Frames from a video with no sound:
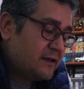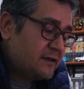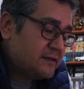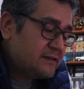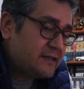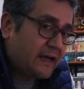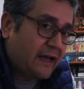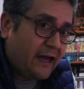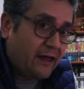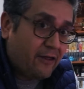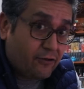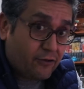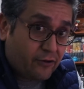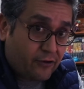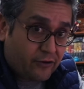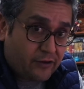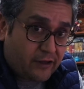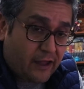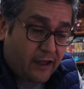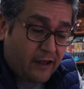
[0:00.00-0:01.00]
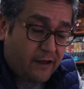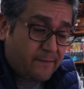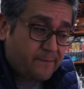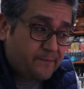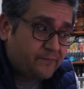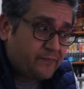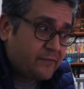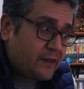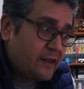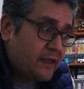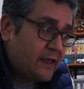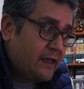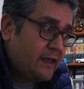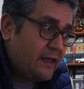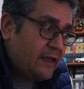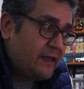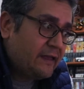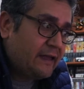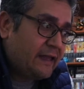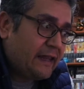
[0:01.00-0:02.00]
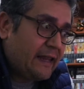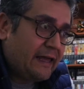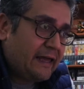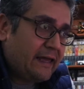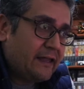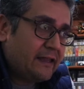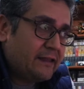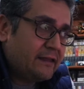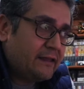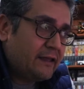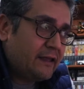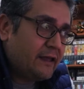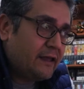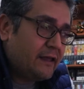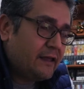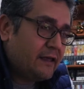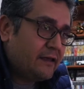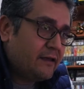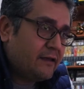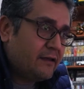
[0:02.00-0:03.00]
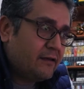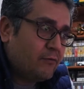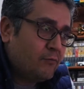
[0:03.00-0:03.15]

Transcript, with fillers: sacado de onda en que la gente